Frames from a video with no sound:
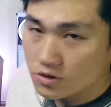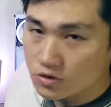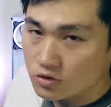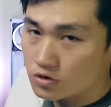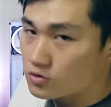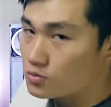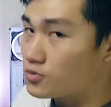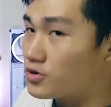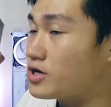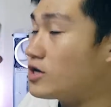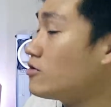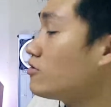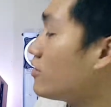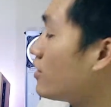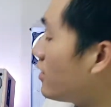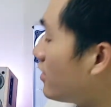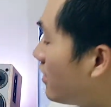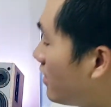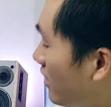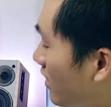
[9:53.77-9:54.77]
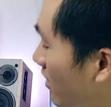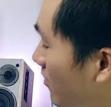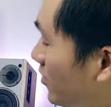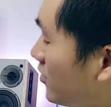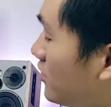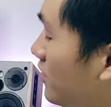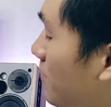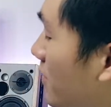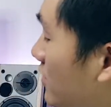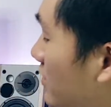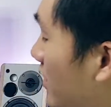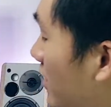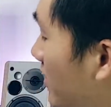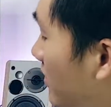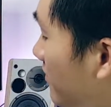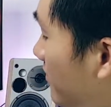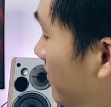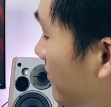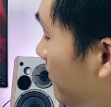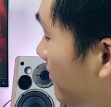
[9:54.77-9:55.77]
terus mungkin lu nanya abis
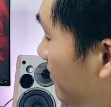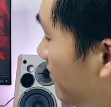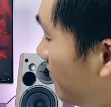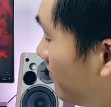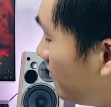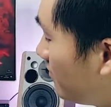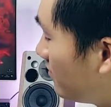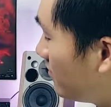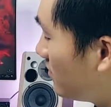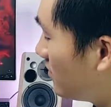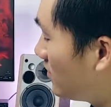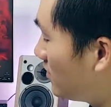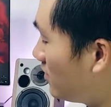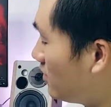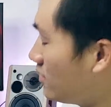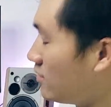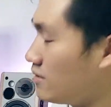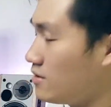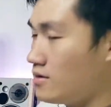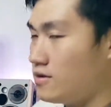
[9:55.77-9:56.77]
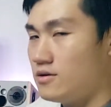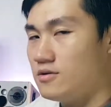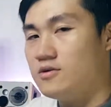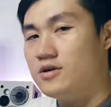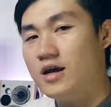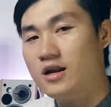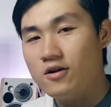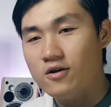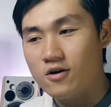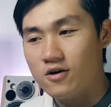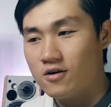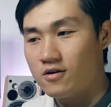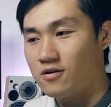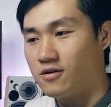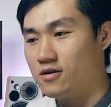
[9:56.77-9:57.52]
dipasang udah dong